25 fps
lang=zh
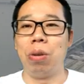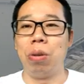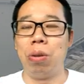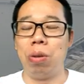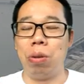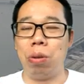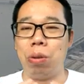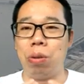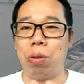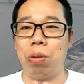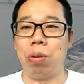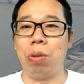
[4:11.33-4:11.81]

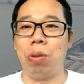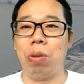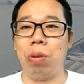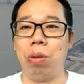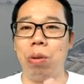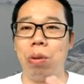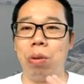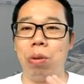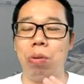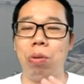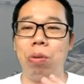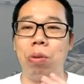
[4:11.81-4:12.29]
语
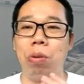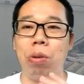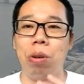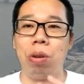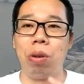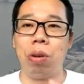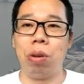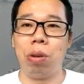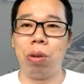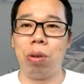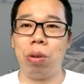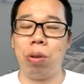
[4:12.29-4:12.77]
语无
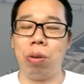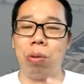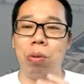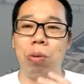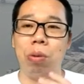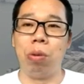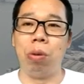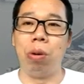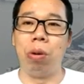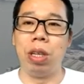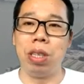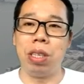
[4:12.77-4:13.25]
语无
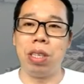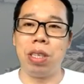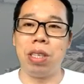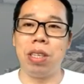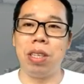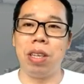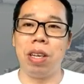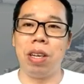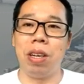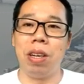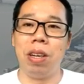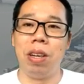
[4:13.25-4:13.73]
伦
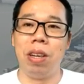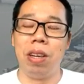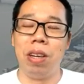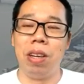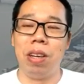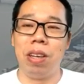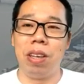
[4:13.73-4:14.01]
次。哼，